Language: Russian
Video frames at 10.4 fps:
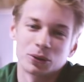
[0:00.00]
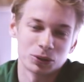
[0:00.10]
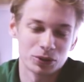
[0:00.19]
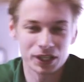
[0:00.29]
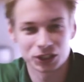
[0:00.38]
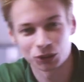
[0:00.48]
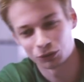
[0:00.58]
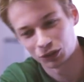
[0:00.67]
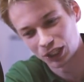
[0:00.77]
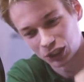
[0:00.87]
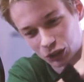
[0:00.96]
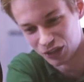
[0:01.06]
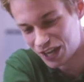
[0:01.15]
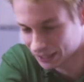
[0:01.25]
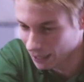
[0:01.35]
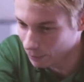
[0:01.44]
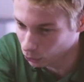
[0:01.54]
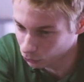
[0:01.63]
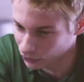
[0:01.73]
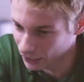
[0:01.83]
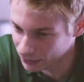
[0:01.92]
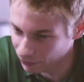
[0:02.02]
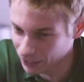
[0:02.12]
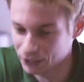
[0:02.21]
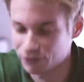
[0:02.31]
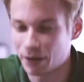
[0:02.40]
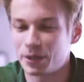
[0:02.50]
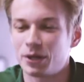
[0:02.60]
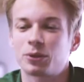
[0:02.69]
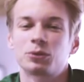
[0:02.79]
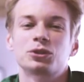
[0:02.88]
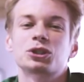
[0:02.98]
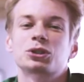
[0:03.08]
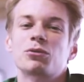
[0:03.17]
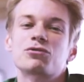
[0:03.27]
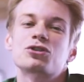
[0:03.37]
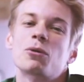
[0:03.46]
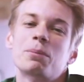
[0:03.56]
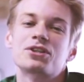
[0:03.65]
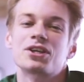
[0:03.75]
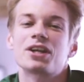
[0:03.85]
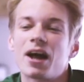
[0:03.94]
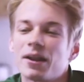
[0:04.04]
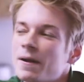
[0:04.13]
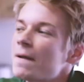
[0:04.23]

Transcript: Кто-то начал утверждать, что «Нет, наоборот, надо валить в Америку, ты что, все потерял».